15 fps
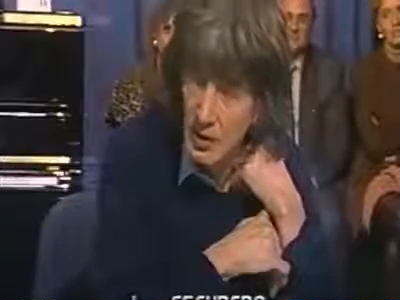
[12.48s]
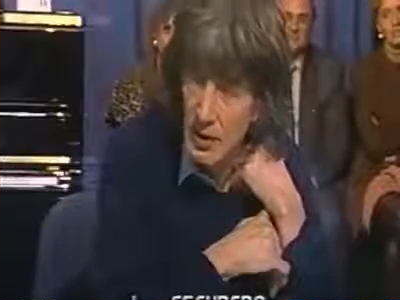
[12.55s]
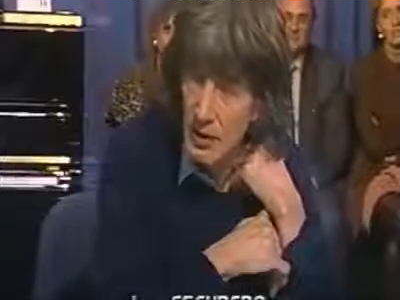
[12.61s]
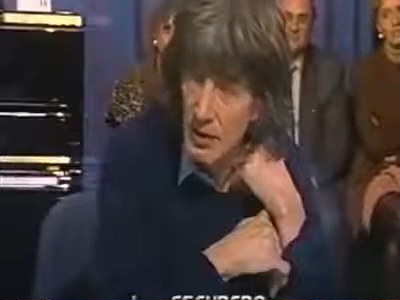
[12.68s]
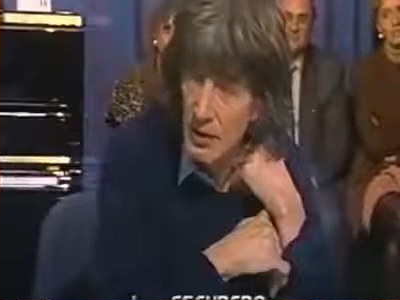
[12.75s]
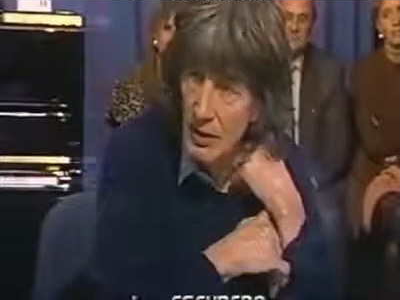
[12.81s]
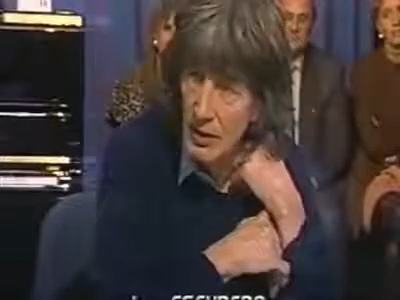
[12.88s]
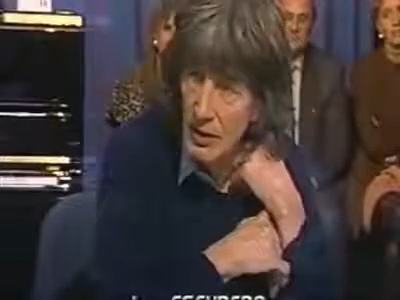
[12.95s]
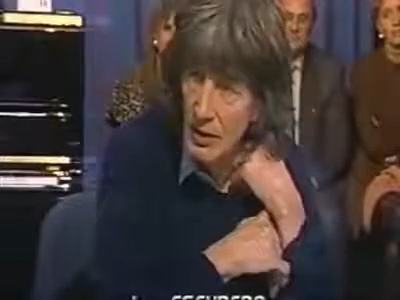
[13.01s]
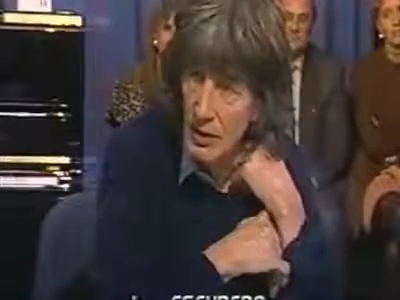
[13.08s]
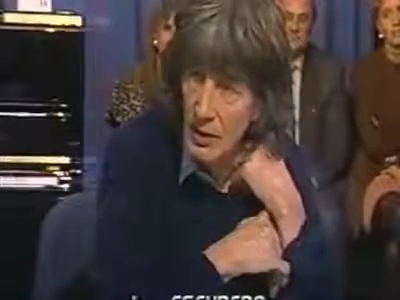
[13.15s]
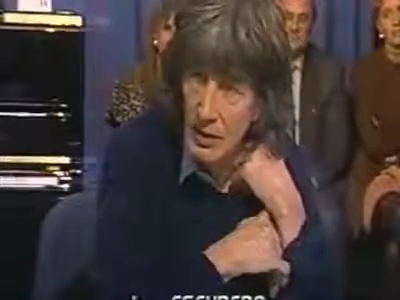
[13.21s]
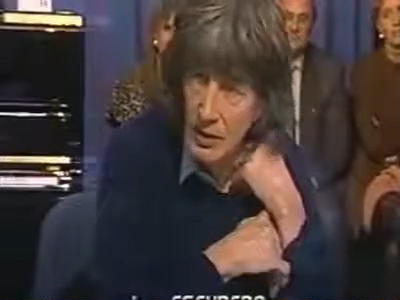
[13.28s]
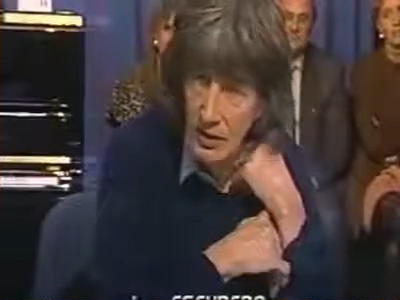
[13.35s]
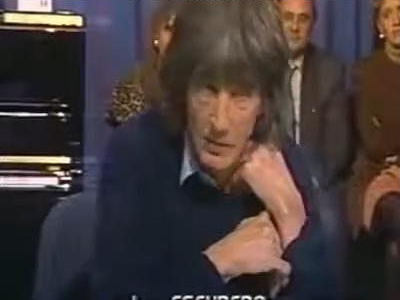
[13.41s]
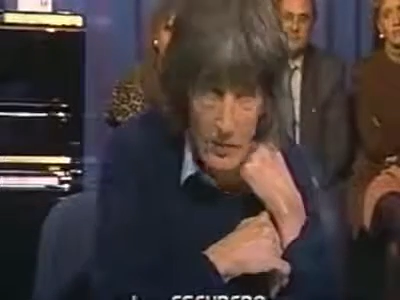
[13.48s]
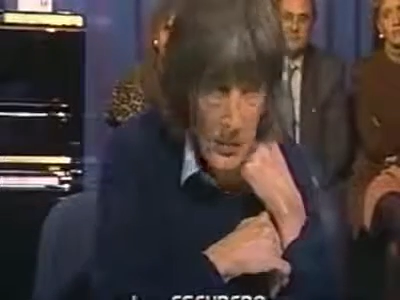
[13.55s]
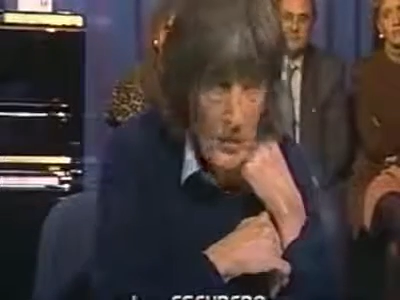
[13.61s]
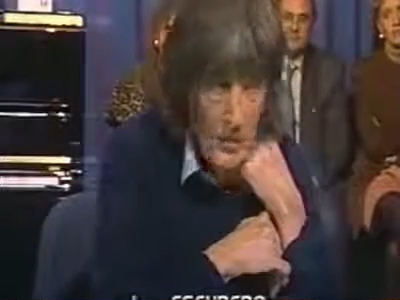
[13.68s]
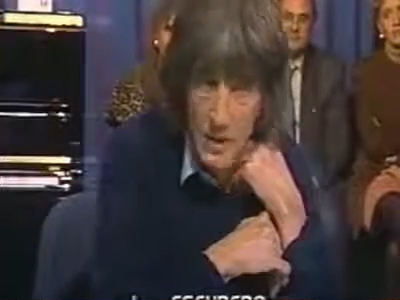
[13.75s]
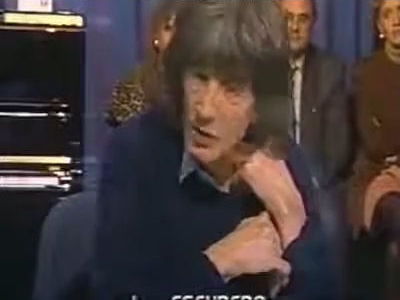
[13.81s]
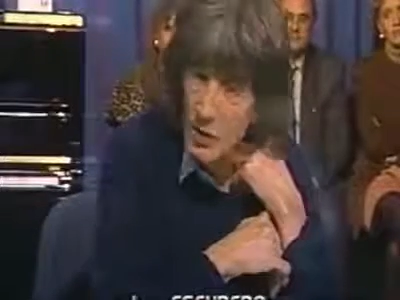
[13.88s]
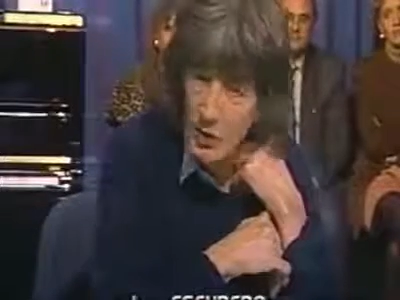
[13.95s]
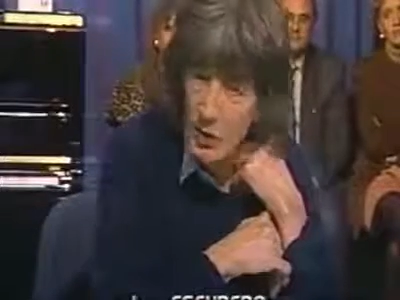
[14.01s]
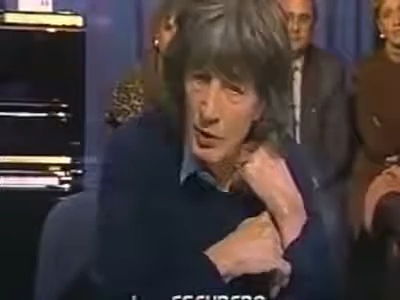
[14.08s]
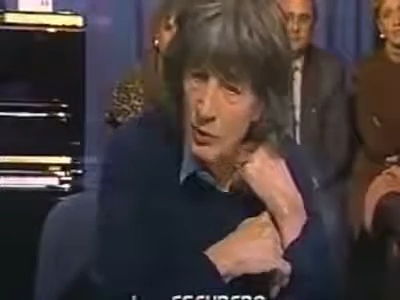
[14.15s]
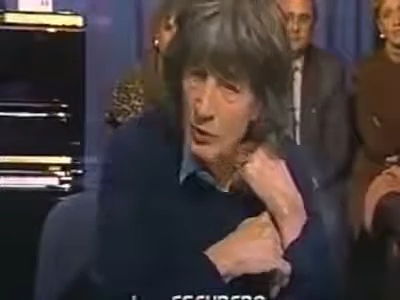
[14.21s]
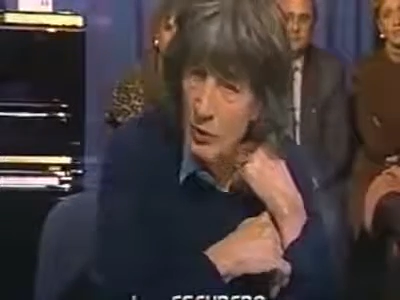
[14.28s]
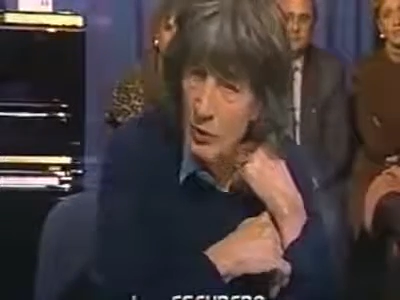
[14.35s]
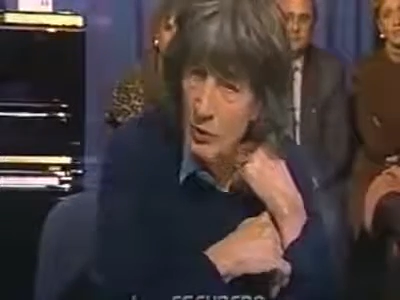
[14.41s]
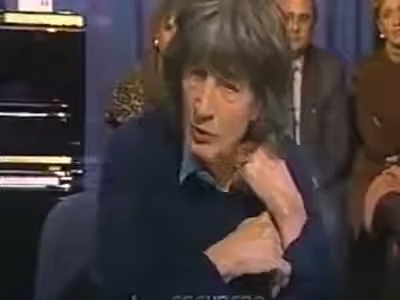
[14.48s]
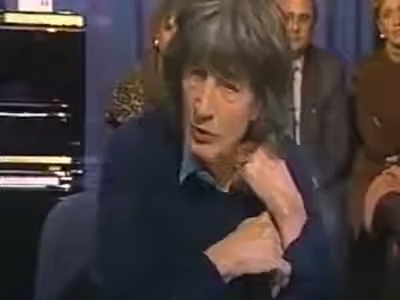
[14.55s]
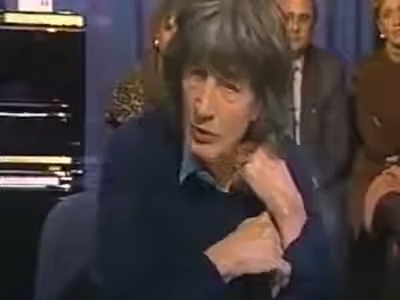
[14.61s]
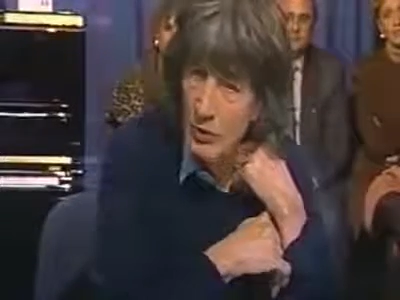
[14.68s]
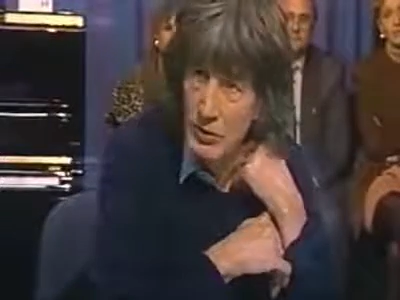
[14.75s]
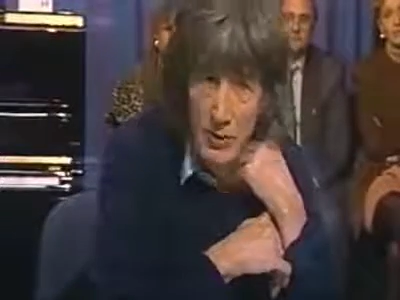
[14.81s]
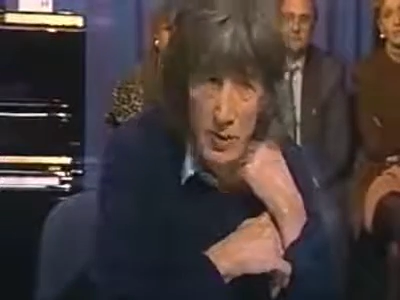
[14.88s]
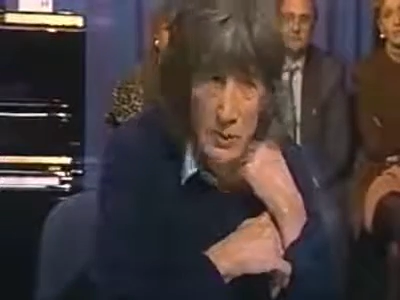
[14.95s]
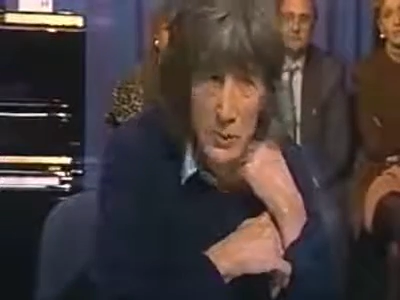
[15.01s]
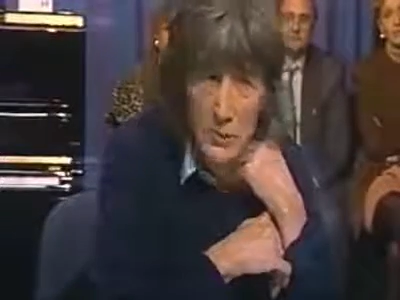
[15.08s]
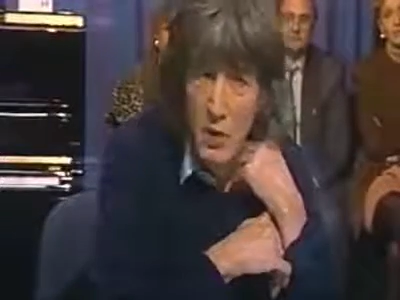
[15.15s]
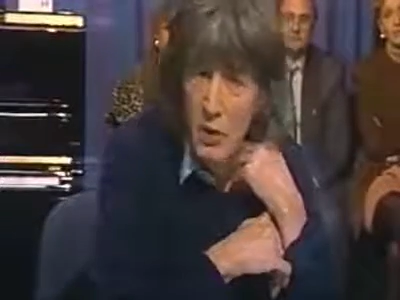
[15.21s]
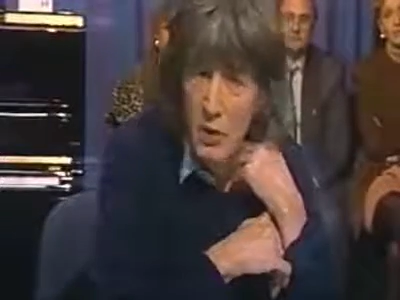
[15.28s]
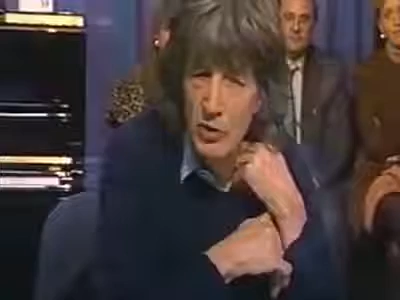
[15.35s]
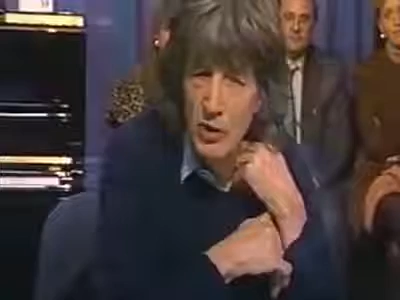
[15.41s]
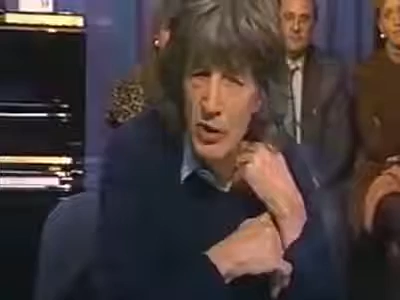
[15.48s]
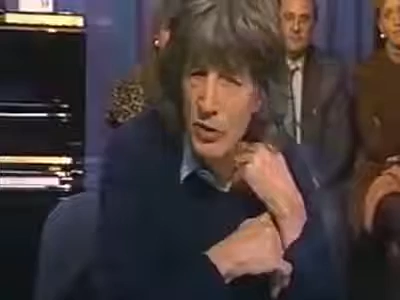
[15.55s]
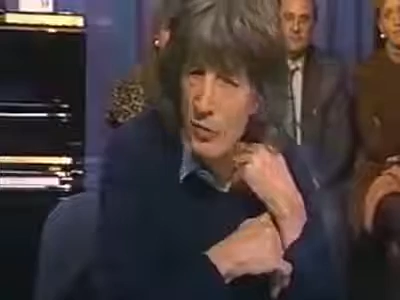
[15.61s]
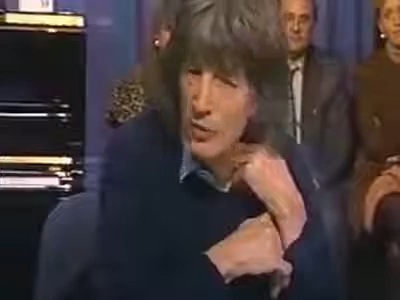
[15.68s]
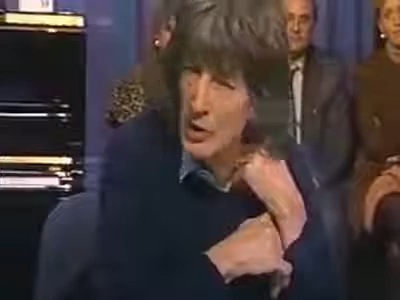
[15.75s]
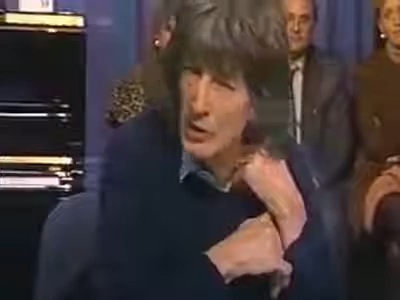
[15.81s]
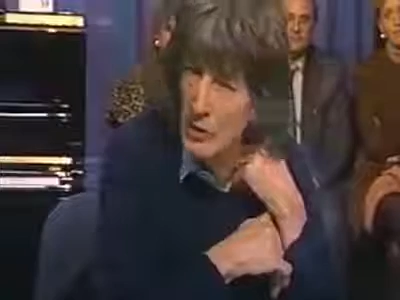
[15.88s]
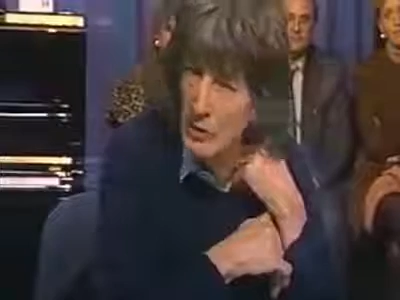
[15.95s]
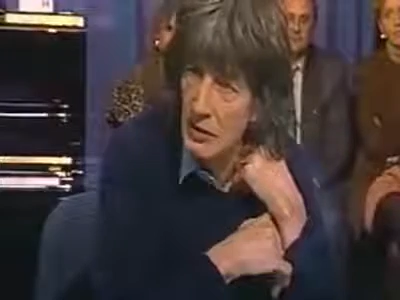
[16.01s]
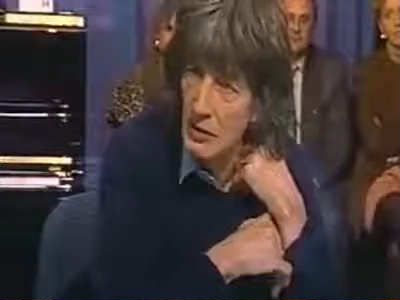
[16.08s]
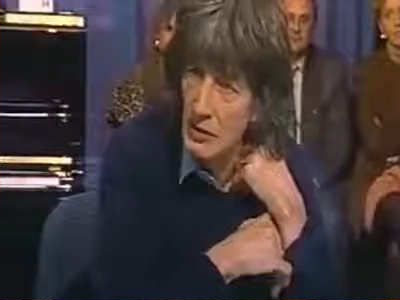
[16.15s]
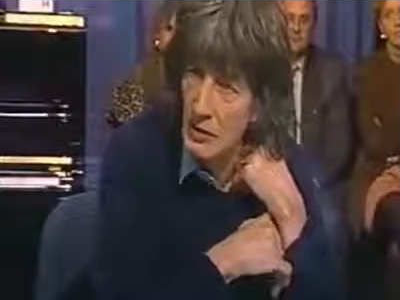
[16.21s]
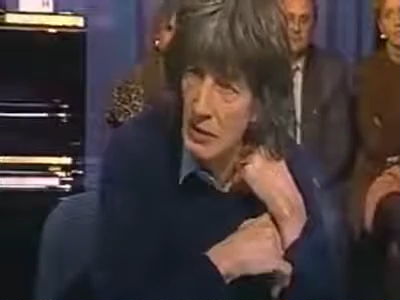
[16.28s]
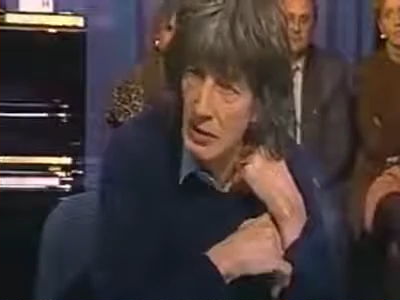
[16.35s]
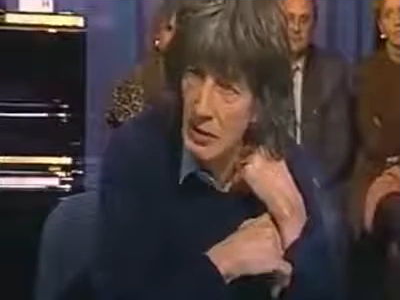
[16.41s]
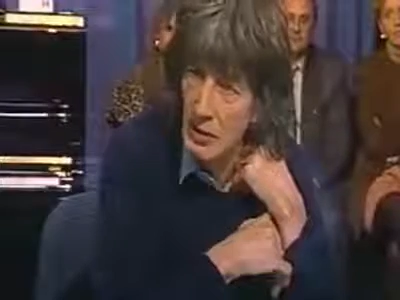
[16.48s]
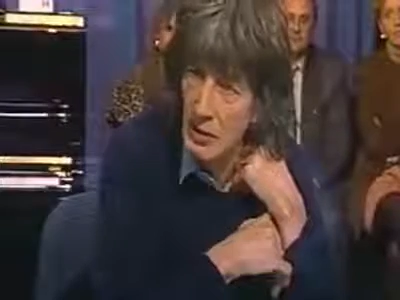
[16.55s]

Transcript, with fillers: ah c'est pas du tout positif. Hein. Ah non, pas du tout, non. C'est même entièrement négatif.